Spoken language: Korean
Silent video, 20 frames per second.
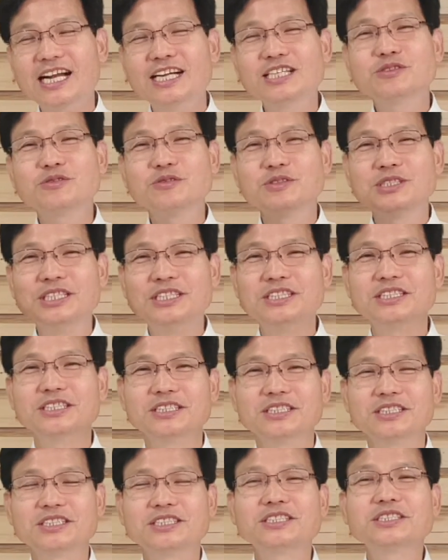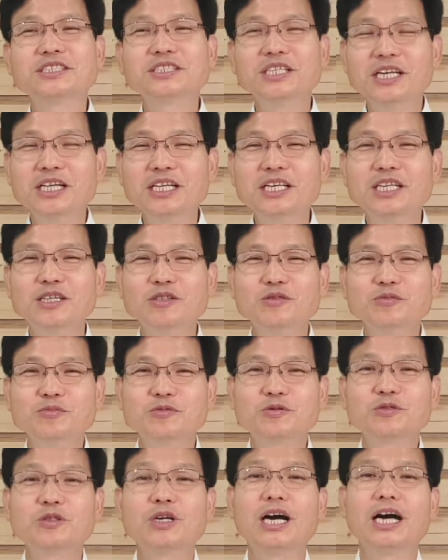할 수 있는
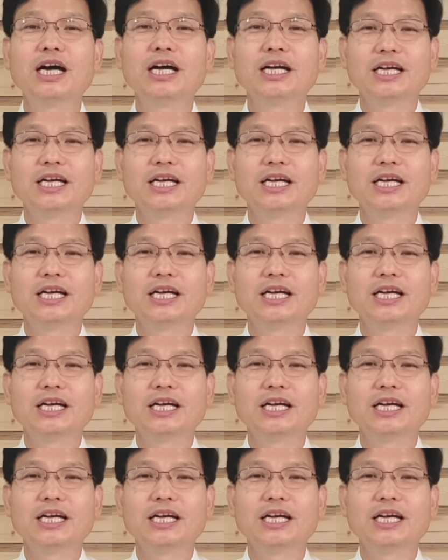즐거움과